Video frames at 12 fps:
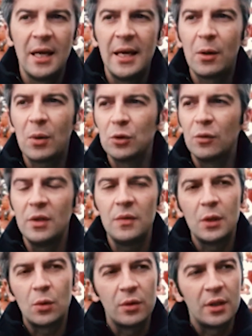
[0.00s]
E quando
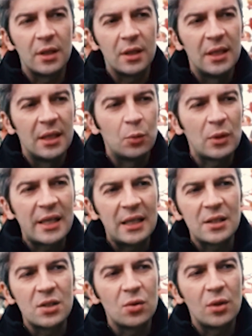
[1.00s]
vivi con eh, una
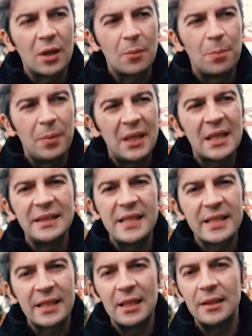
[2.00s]
relazione piena di
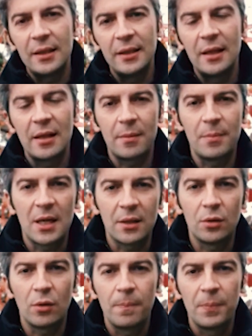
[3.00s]
scheletri
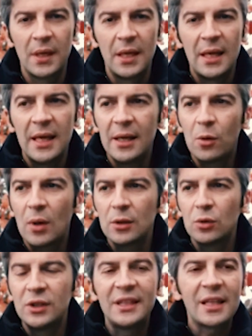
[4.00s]
nell'armadio e
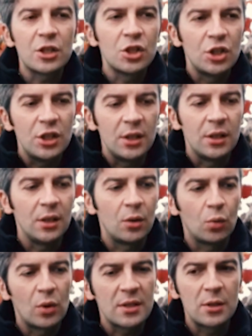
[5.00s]
quando ti trascini
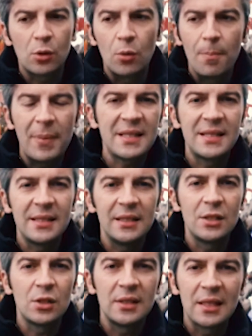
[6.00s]
con, una, con pezzi
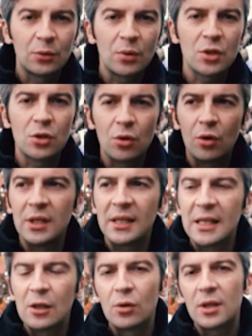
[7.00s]
di, della tua storia
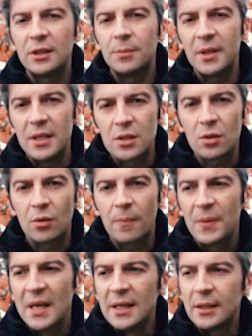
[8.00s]
che ancora ti pesano,
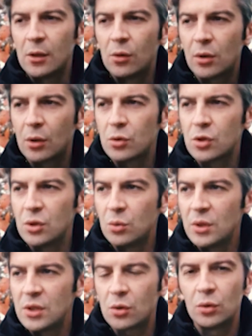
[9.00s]
che ancora
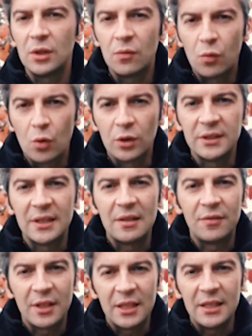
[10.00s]
costituiscono dei vuoti,
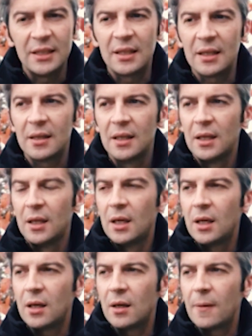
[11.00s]
delle ferite
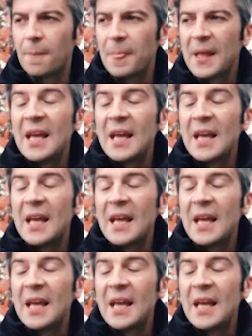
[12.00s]
eh,